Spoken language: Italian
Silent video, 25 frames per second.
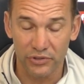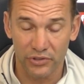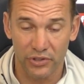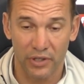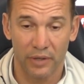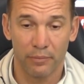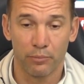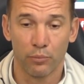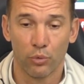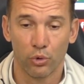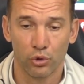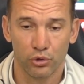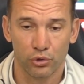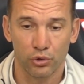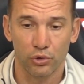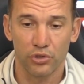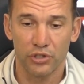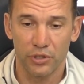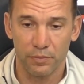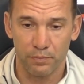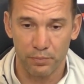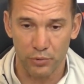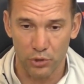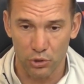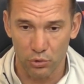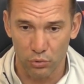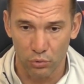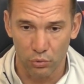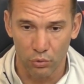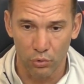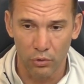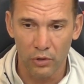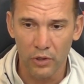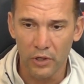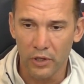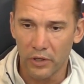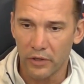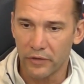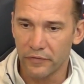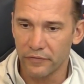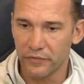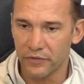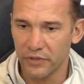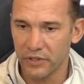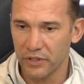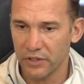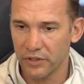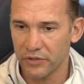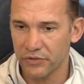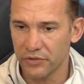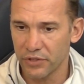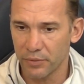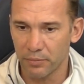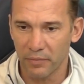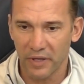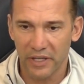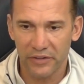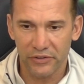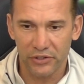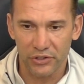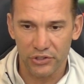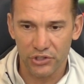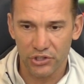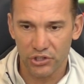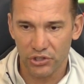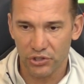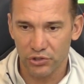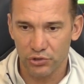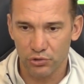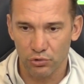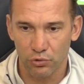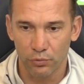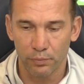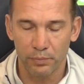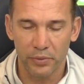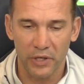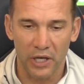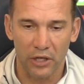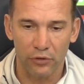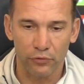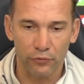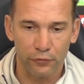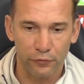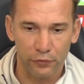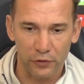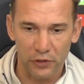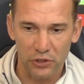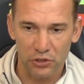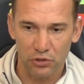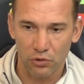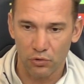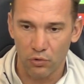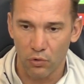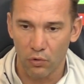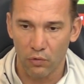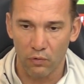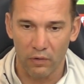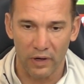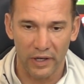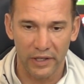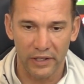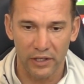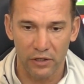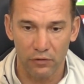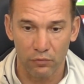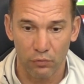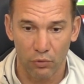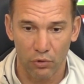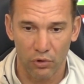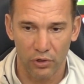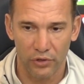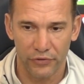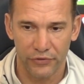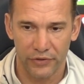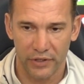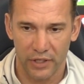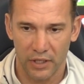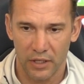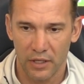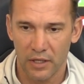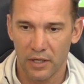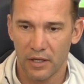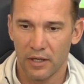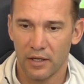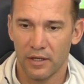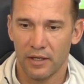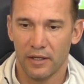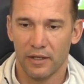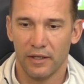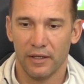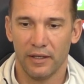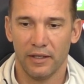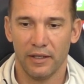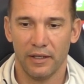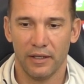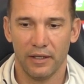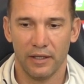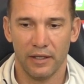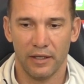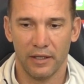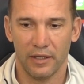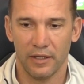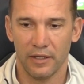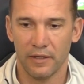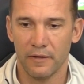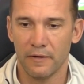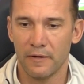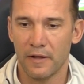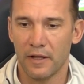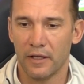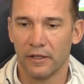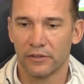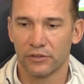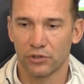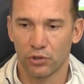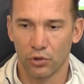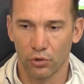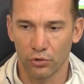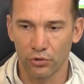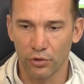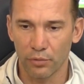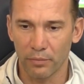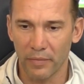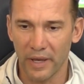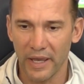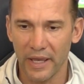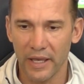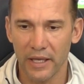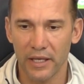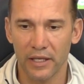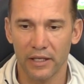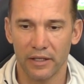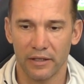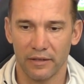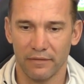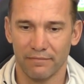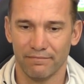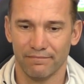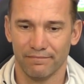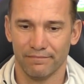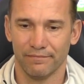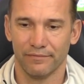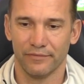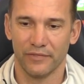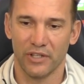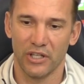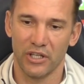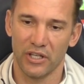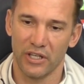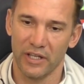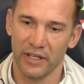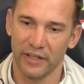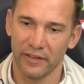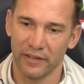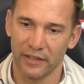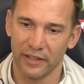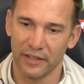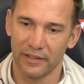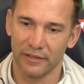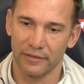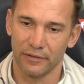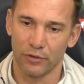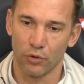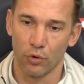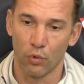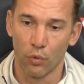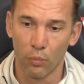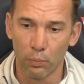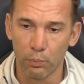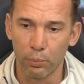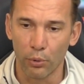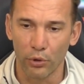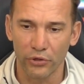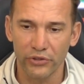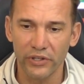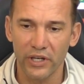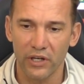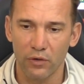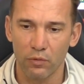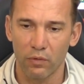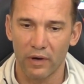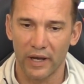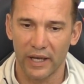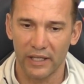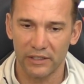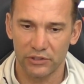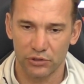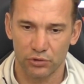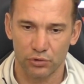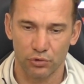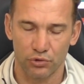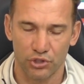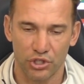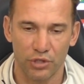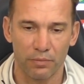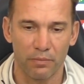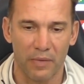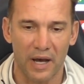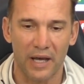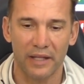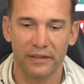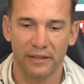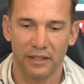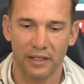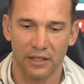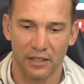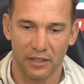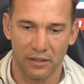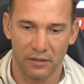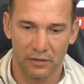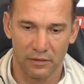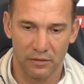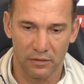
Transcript: molto di più, di, di metterci sul piano fisico qualche volta. Eh, secondo me in, un po' di questo ci manca.